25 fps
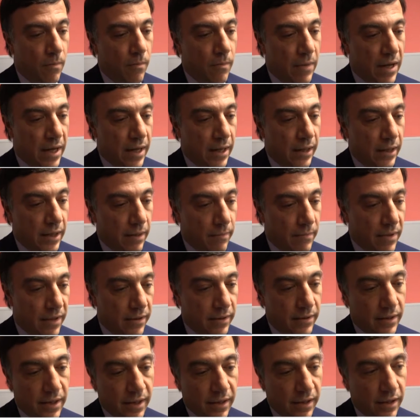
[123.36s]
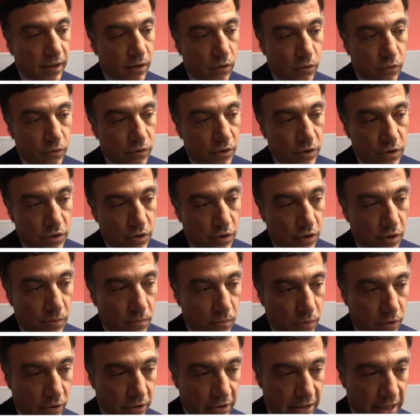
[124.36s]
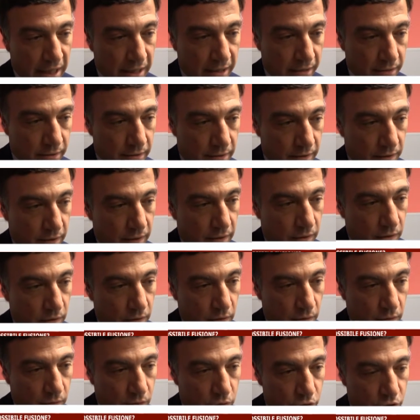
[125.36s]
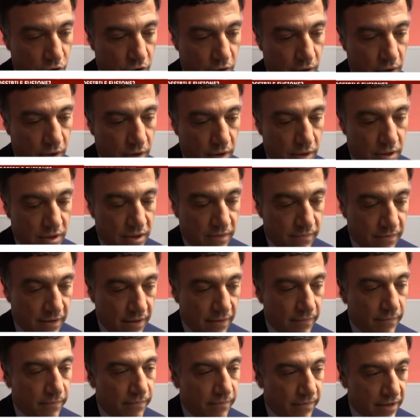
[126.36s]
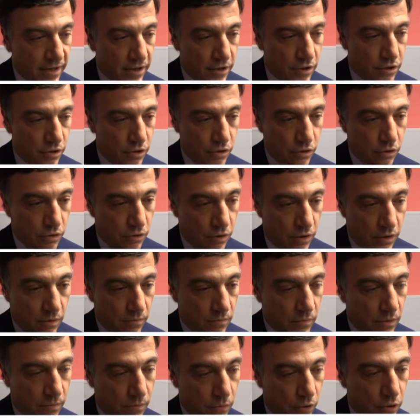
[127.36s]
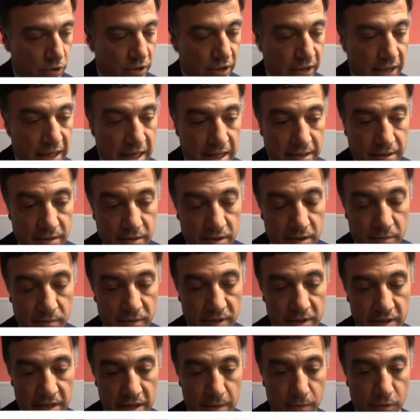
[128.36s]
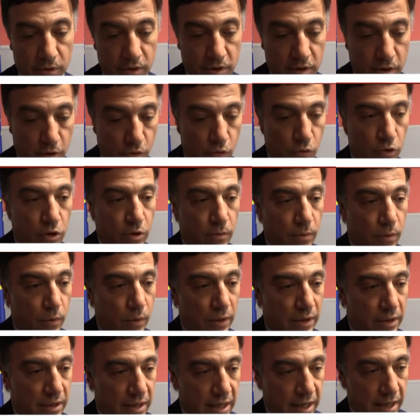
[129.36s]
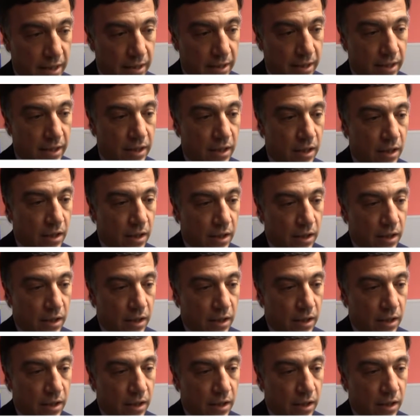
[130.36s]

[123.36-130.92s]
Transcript: ma che mette anche in condizioni importanti eh, oggi si va verso, in molti casi, se pensiamo che negli ultimi quattro anni